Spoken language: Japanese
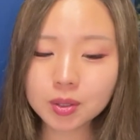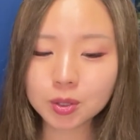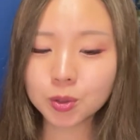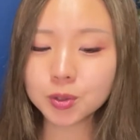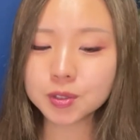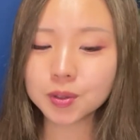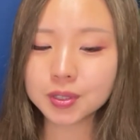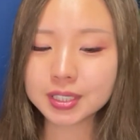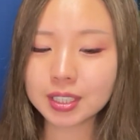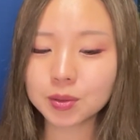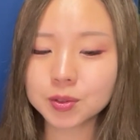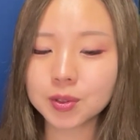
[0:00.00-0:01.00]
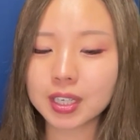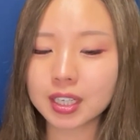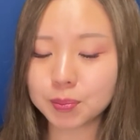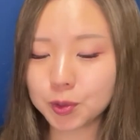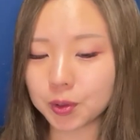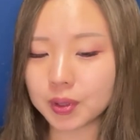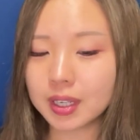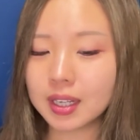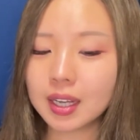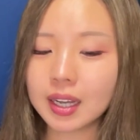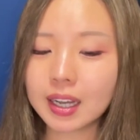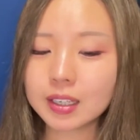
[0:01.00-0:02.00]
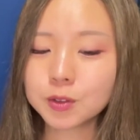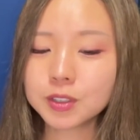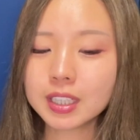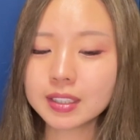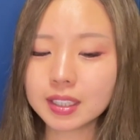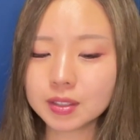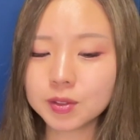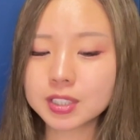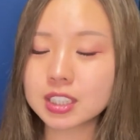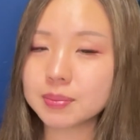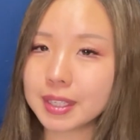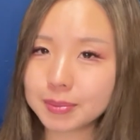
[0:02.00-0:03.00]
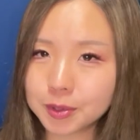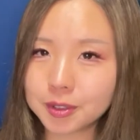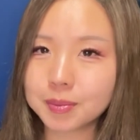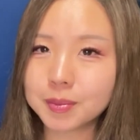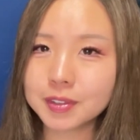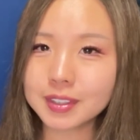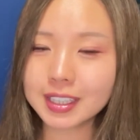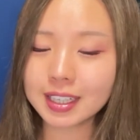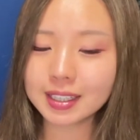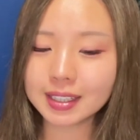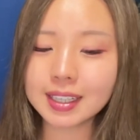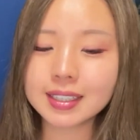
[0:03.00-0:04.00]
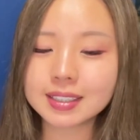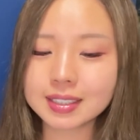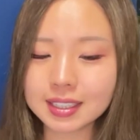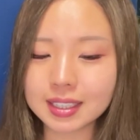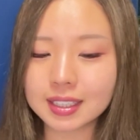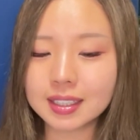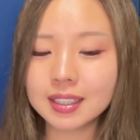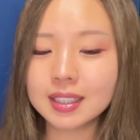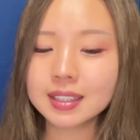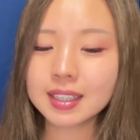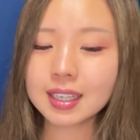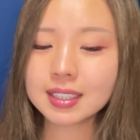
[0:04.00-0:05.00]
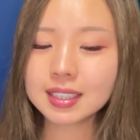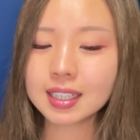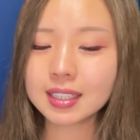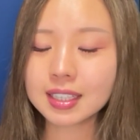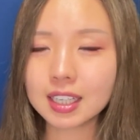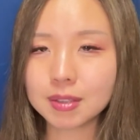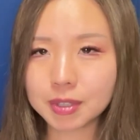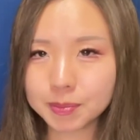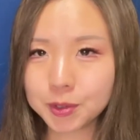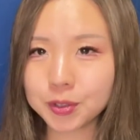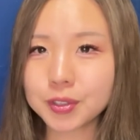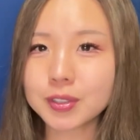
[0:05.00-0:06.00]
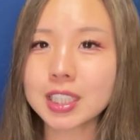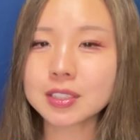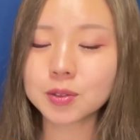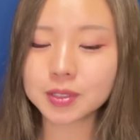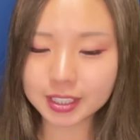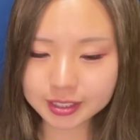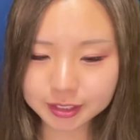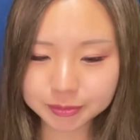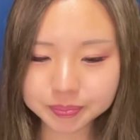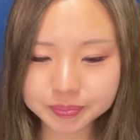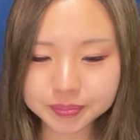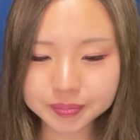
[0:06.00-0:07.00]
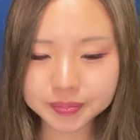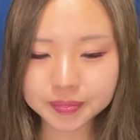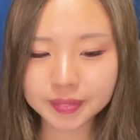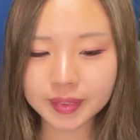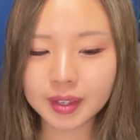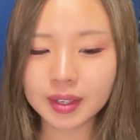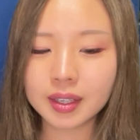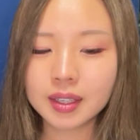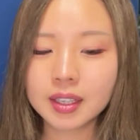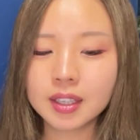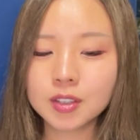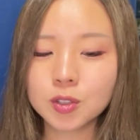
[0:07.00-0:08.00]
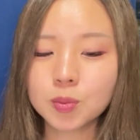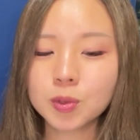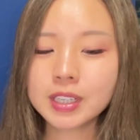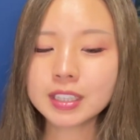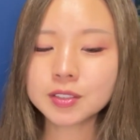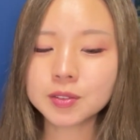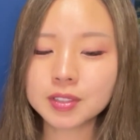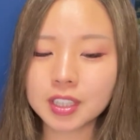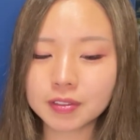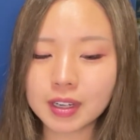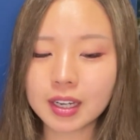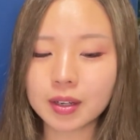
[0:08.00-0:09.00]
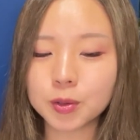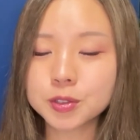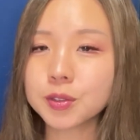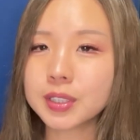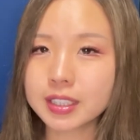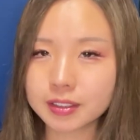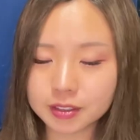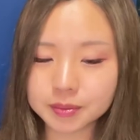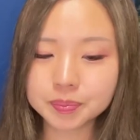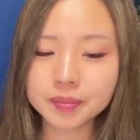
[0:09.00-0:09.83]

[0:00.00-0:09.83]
構想したことからも、函館の芝も問題ないし、滞在競馬も良さそうです。巴賞ではおそらく